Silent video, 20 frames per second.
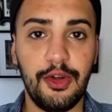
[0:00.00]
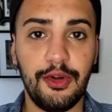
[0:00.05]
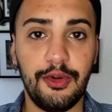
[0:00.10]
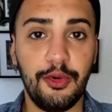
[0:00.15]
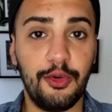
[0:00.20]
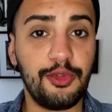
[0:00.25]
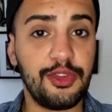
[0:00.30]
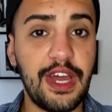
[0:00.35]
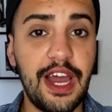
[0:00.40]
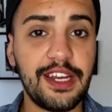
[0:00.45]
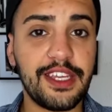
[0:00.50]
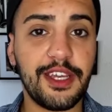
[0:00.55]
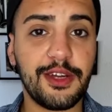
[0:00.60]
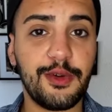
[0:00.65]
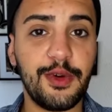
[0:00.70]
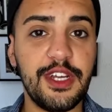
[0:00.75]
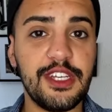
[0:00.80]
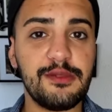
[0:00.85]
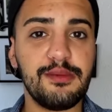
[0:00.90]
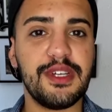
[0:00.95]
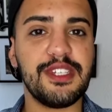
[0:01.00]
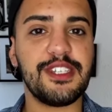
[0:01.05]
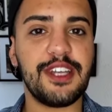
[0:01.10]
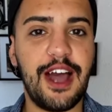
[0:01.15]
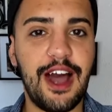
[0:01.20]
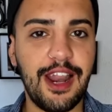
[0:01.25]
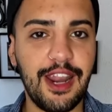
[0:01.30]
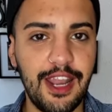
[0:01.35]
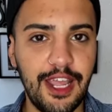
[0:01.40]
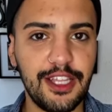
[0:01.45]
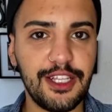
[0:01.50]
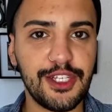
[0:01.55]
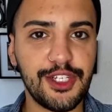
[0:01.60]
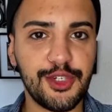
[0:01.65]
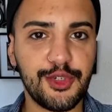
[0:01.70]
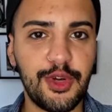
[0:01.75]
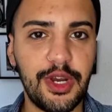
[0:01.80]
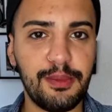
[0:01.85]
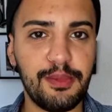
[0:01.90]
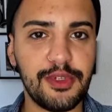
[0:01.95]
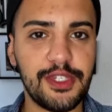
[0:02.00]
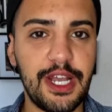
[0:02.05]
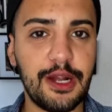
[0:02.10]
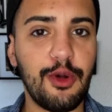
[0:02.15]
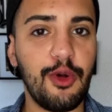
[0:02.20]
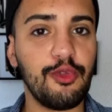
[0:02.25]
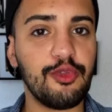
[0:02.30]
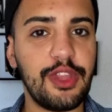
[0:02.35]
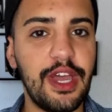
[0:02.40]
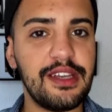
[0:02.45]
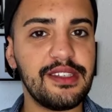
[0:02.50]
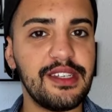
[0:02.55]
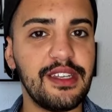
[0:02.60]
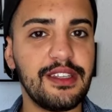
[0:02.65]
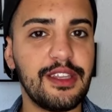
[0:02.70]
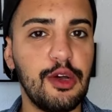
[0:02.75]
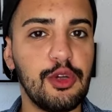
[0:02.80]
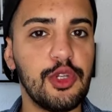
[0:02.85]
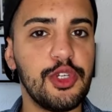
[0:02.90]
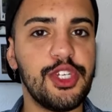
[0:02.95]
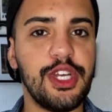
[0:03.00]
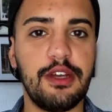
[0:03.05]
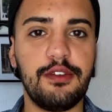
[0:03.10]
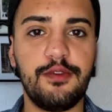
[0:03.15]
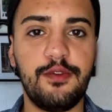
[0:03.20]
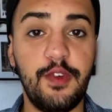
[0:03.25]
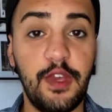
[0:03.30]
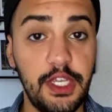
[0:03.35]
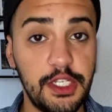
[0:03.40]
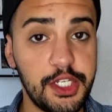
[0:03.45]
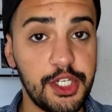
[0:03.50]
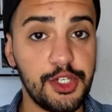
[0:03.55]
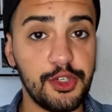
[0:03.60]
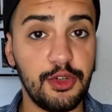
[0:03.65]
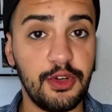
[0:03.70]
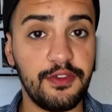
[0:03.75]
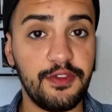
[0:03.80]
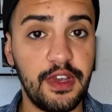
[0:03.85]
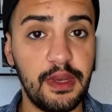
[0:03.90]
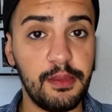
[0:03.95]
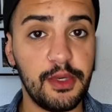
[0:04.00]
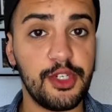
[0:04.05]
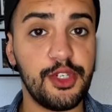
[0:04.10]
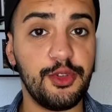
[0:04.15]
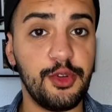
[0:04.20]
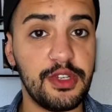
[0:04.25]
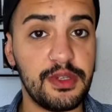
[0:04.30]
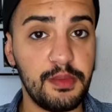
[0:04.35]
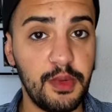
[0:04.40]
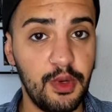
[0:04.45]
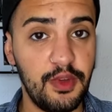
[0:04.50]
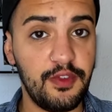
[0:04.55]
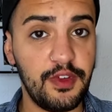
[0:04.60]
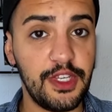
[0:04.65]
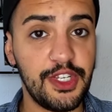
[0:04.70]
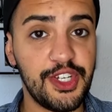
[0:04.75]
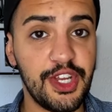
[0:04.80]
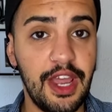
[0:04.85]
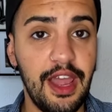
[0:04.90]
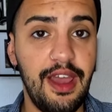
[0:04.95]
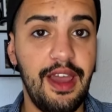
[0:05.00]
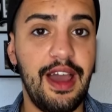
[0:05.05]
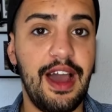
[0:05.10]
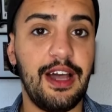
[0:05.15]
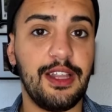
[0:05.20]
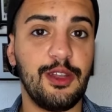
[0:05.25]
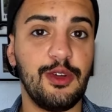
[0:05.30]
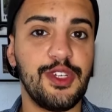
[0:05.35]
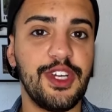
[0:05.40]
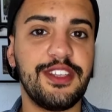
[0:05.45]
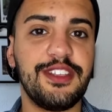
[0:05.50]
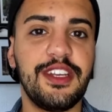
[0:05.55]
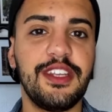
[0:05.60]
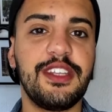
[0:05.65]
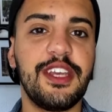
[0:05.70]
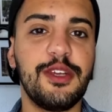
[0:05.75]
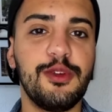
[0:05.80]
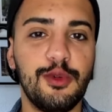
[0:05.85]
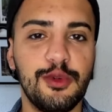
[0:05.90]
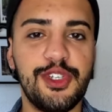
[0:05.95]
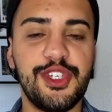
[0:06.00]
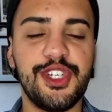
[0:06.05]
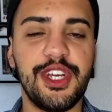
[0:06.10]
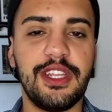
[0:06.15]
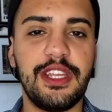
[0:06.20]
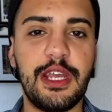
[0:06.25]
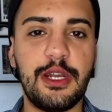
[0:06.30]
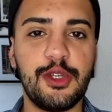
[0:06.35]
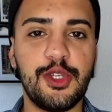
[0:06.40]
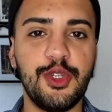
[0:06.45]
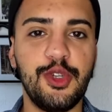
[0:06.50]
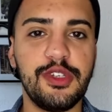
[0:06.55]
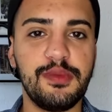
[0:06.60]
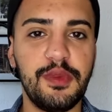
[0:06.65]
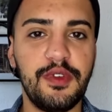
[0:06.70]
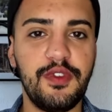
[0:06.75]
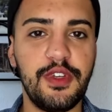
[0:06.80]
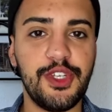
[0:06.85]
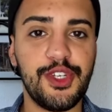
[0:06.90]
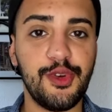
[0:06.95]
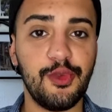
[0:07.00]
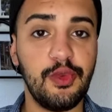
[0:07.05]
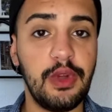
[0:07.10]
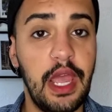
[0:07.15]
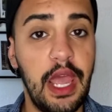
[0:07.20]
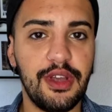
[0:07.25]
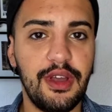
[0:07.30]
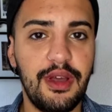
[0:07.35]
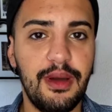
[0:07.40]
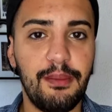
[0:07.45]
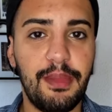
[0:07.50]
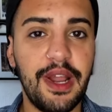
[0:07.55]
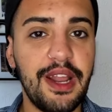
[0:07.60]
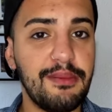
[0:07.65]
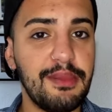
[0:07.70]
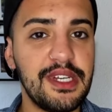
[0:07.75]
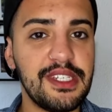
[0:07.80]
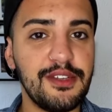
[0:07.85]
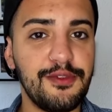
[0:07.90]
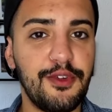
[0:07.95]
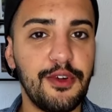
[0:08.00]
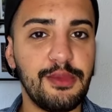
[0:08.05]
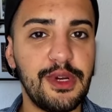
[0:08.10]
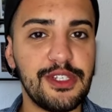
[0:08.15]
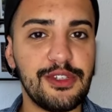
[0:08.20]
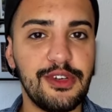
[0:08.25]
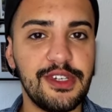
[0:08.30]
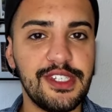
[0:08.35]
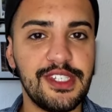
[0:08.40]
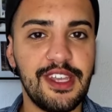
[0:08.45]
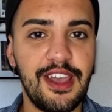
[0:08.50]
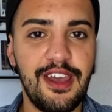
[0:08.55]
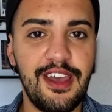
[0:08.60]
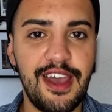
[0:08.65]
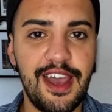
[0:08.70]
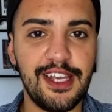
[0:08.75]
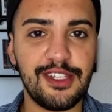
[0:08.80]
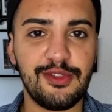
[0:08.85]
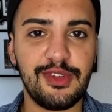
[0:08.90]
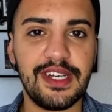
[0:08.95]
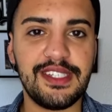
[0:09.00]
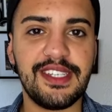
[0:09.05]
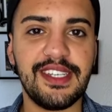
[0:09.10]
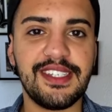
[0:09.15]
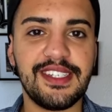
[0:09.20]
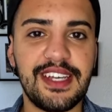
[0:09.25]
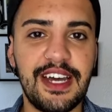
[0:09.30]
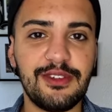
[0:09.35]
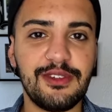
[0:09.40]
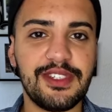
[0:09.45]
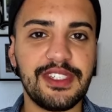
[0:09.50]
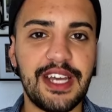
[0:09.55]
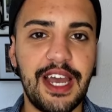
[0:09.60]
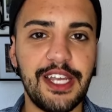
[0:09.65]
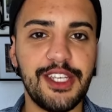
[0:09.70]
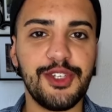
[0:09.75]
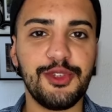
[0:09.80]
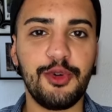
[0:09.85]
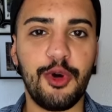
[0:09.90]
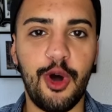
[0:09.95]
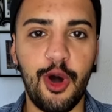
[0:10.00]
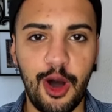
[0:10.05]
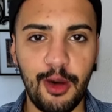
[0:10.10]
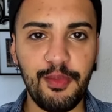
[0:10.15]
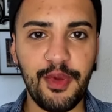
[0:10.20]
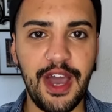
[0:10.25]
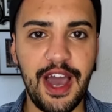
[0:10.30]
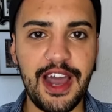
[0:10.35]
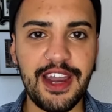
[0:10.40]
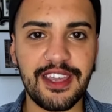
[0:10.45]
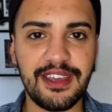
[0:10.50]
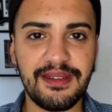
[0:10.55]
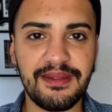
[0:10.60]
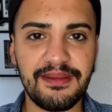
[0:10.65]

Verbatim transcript: O Dark Christmas, a lenda de Krampus, acontece então no dia 20 de novembro de 2020 até o dia 31 de janeiro de 2021. Para mais informações, é só acessar o site do Hop Harry.